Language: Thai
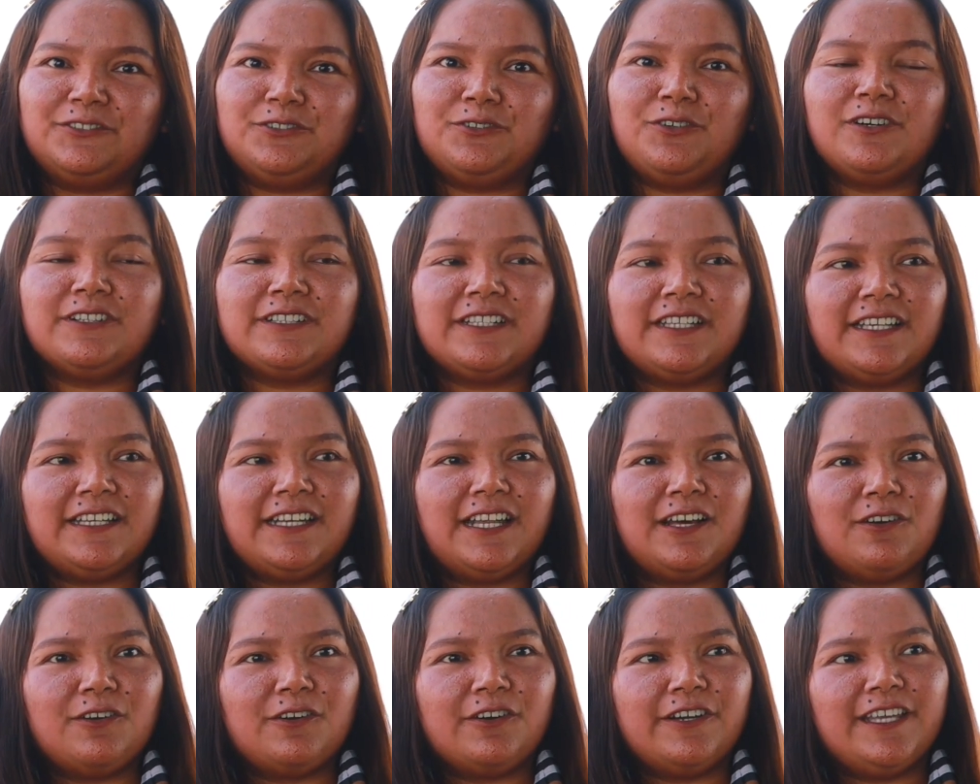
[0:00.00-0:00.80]
ช่วงนี้
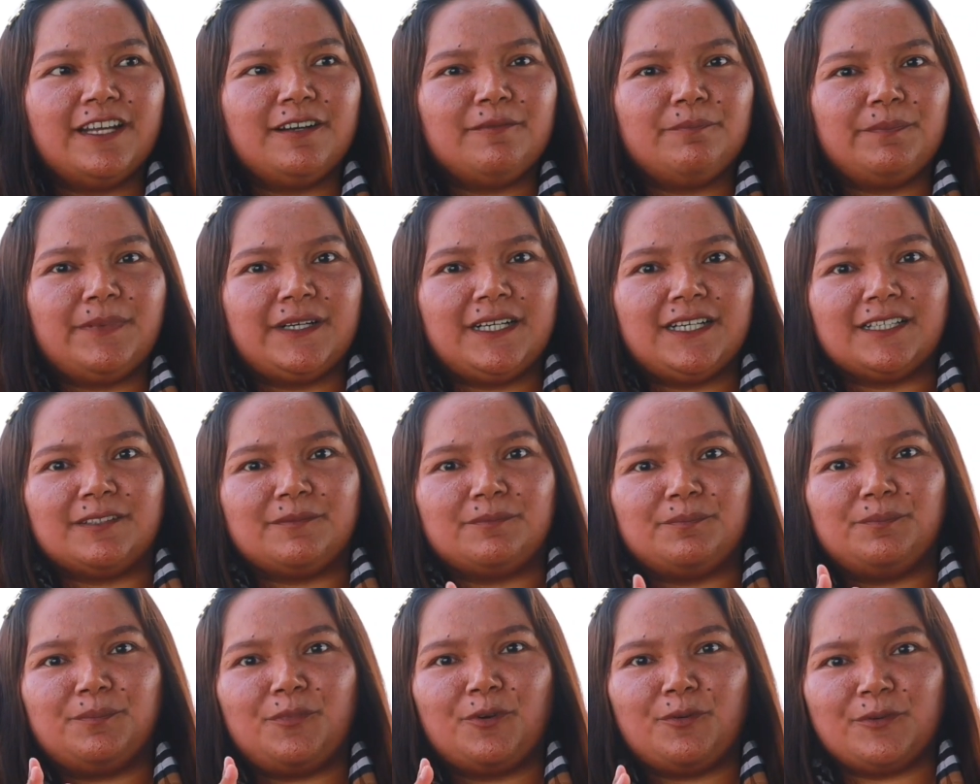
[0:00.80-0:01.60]
เราก็ยังเปิด
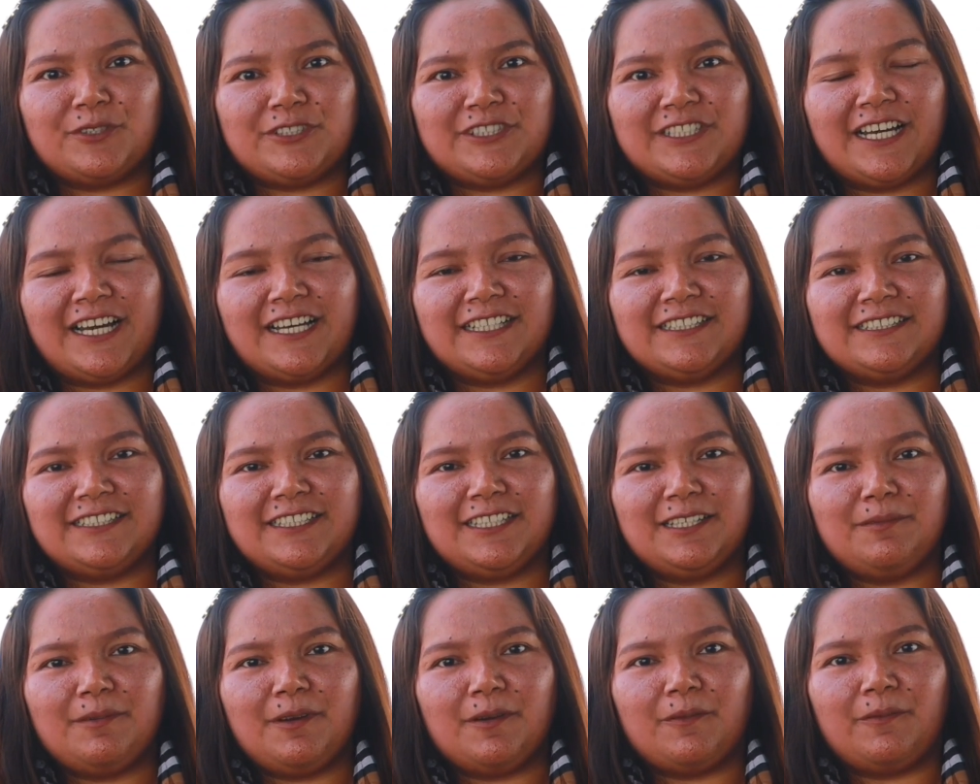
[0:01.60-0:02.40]
โปรโมชั่น
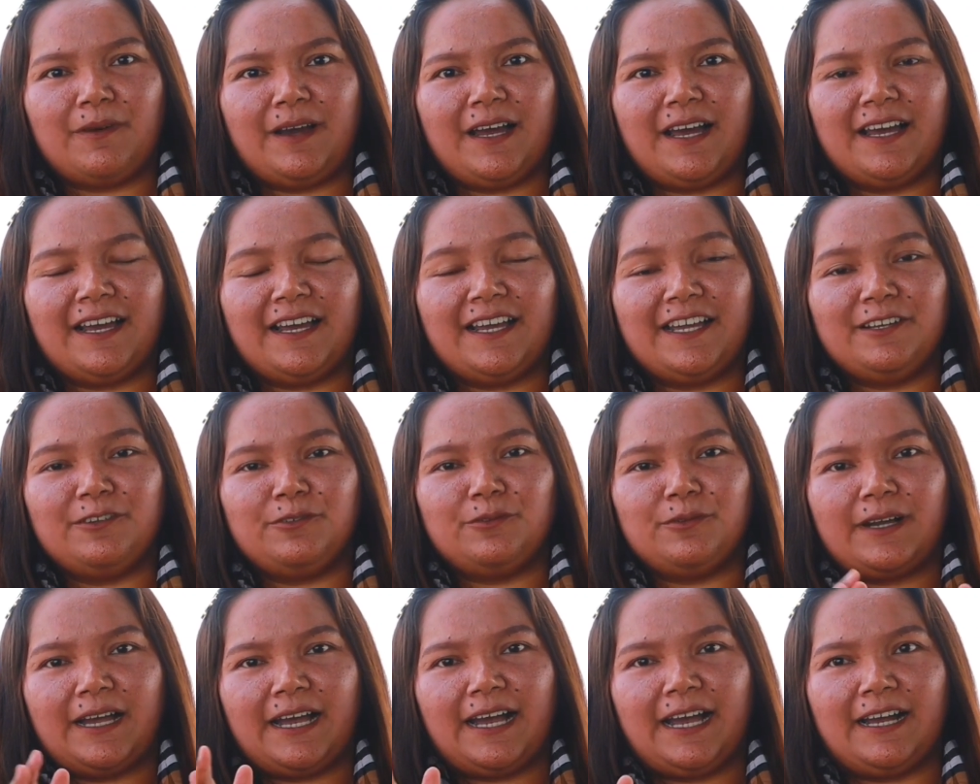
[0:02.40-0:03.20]
ที่แบบว่าให้
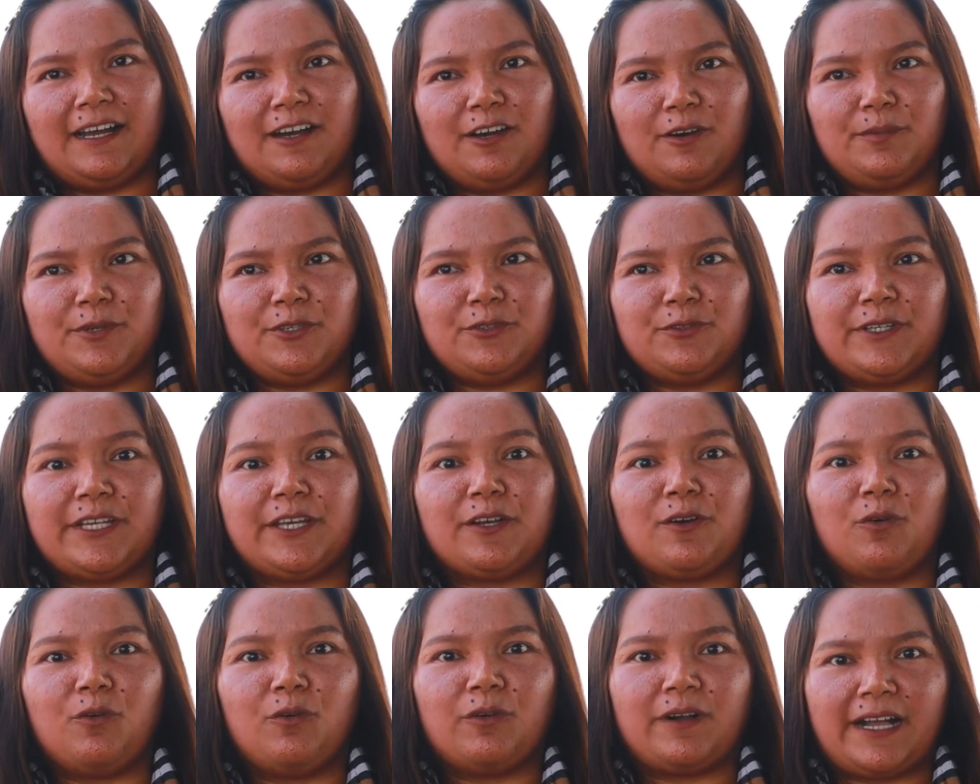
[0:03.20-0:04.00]
ลูกค้าเข้ามาอยู่
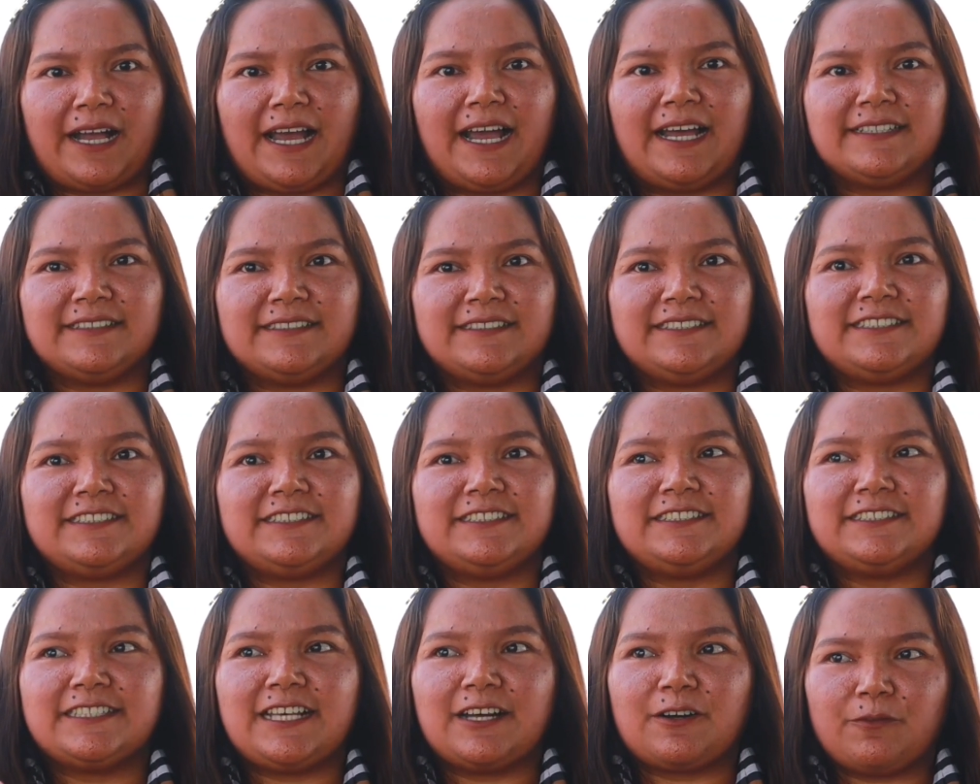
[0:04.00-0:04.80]
ในโครงการจิต
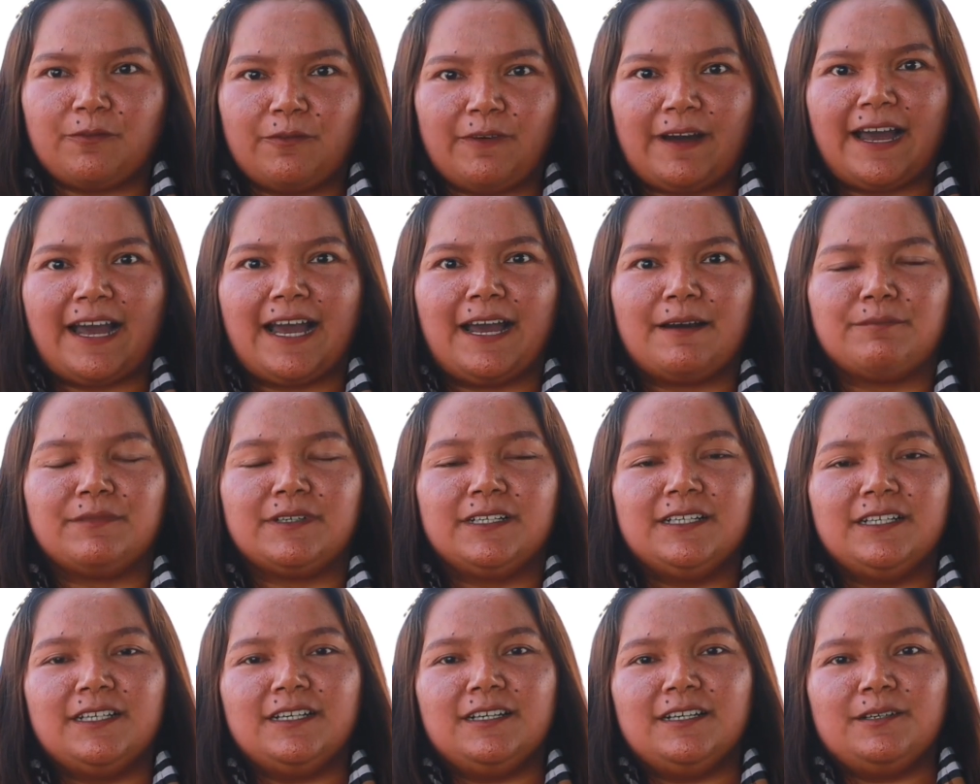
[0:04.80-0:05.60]
ติศักดิ์ฟาร์ม
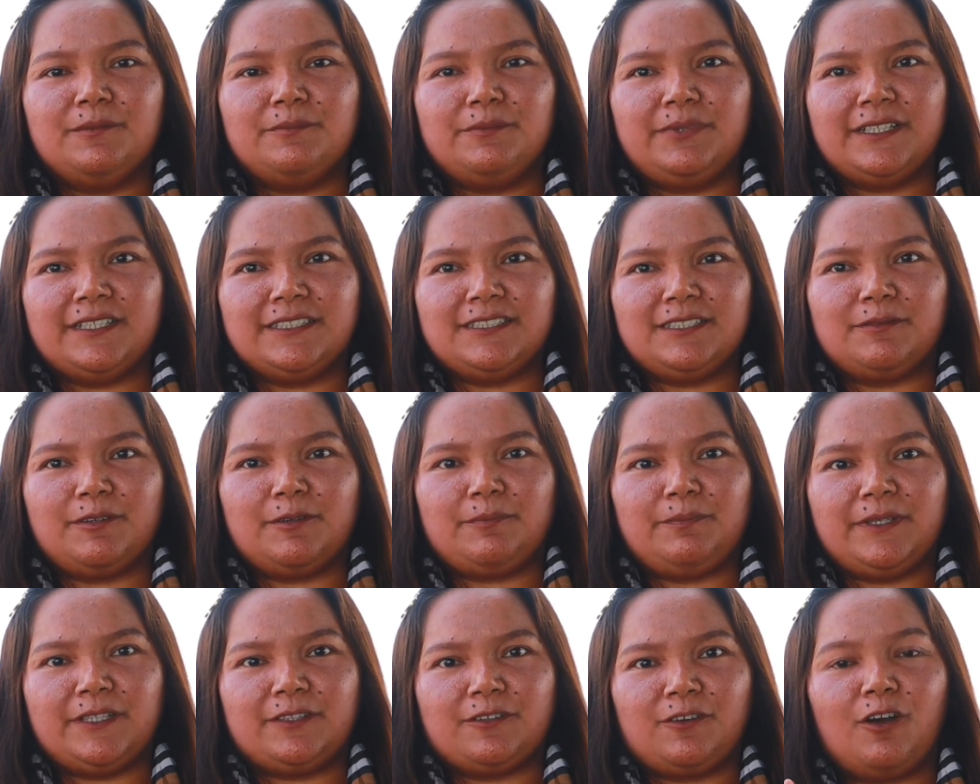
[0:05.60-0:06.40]
เพื่อจะมา
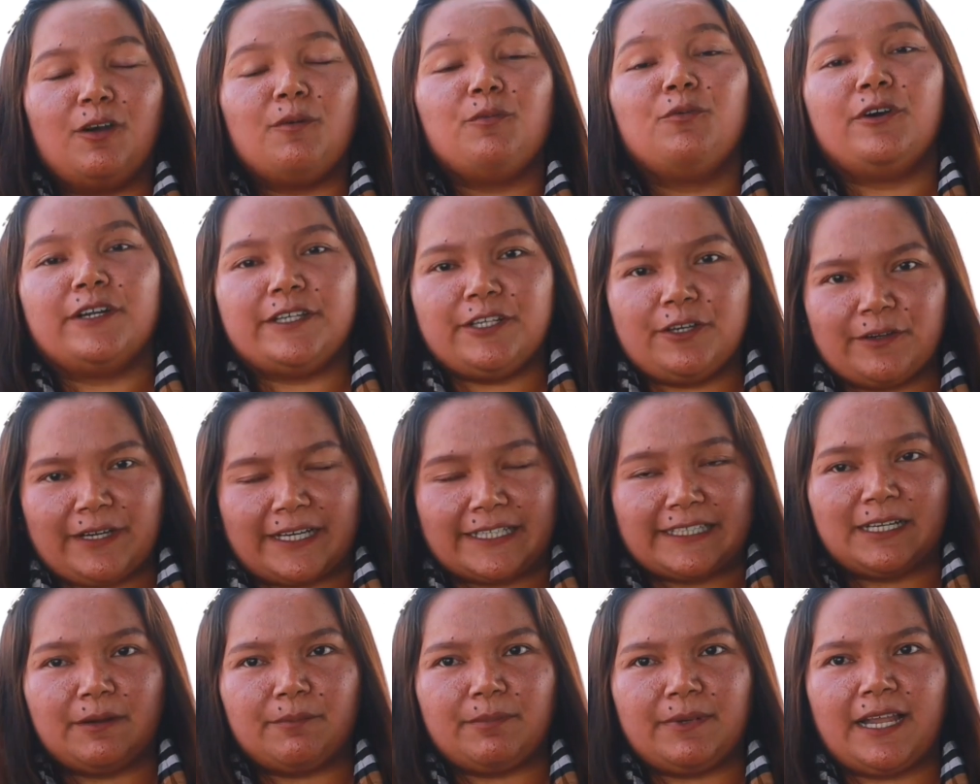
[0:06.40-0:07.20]
เป็นครอบครัวเดียว
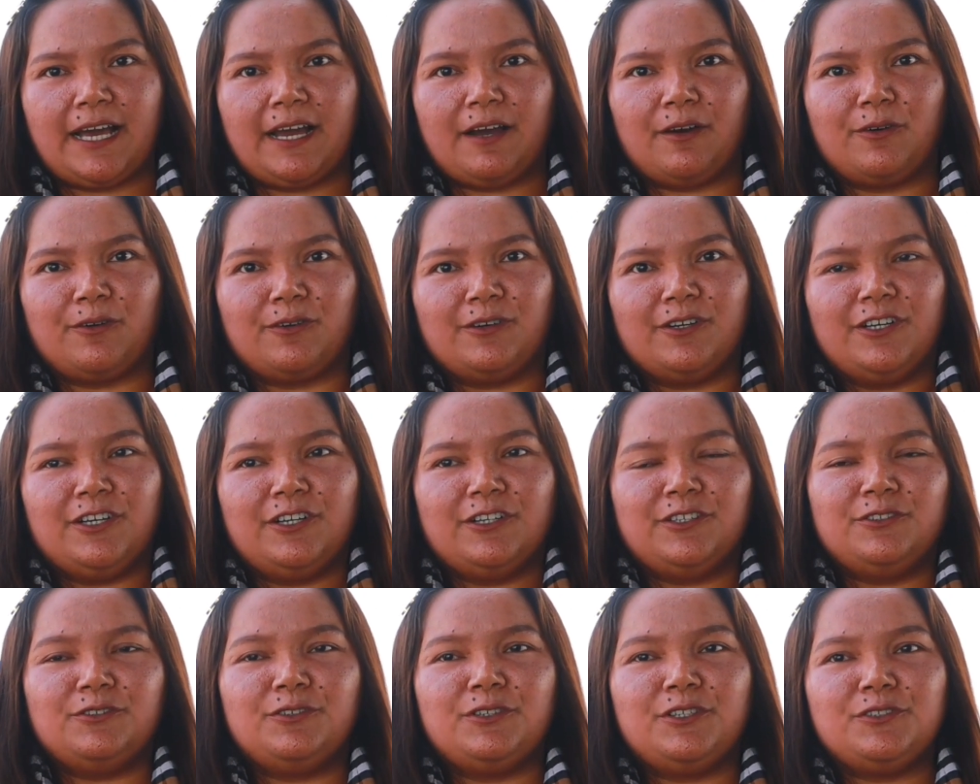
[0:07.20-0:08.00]
กันกับเรา
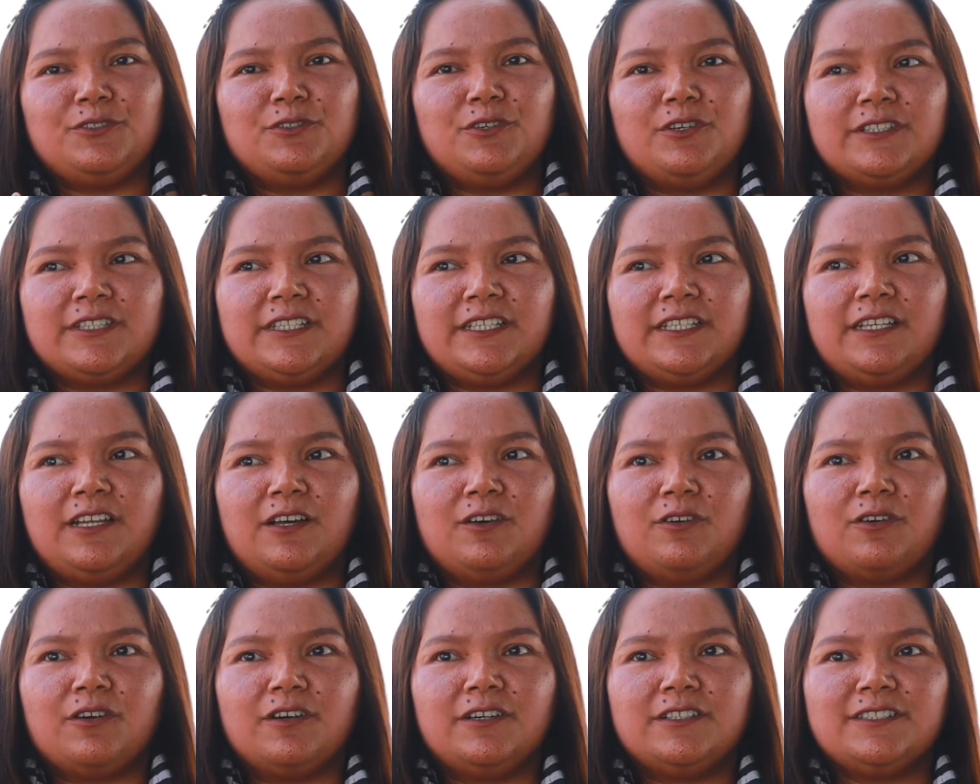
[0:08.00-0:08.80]
โดยช่วงนี้
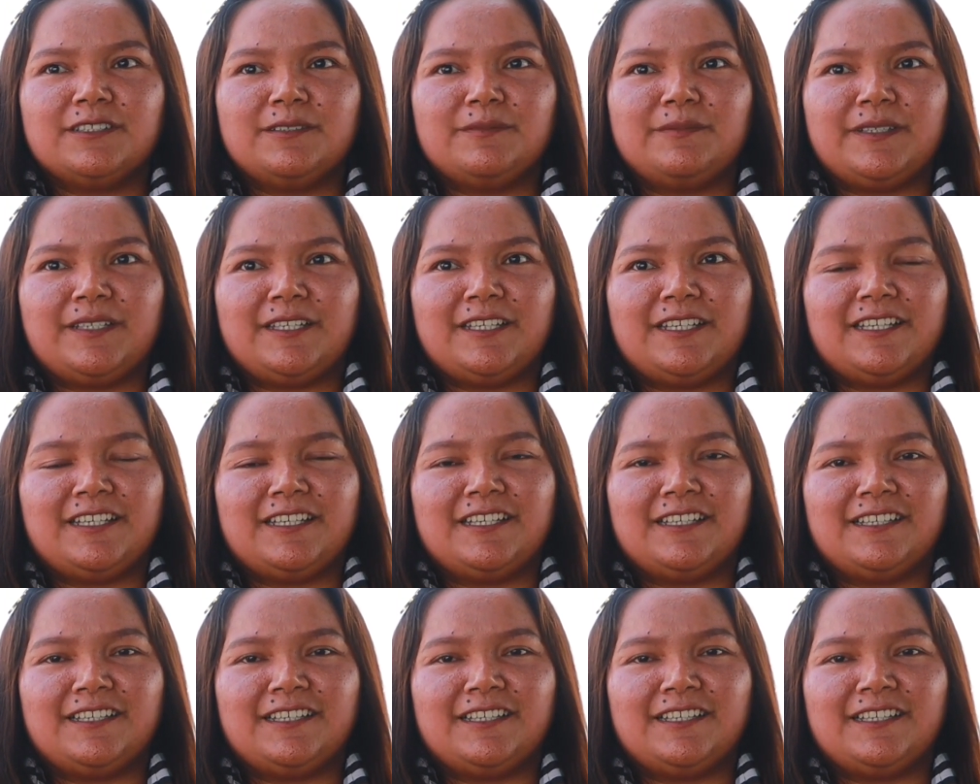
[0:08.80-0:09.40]
เราก็จะมี